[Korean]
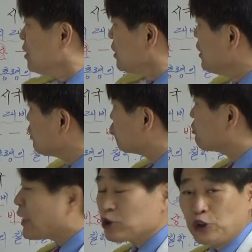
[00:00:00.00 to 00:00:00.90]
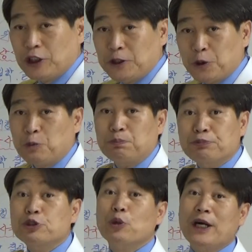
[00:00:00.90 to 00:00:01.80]
이 구상력이 조금
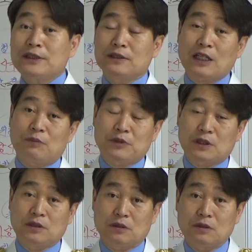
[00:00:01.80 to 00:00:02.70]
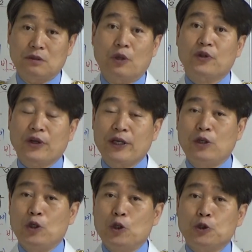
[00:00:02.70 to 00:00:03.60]
부족한 사람들은 어떻게
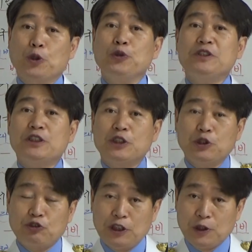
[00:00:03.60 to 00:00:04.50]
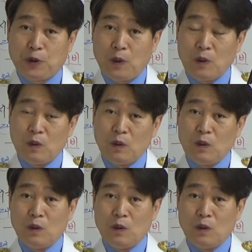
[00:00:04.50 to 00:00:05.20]
해요? 초인종이 울리고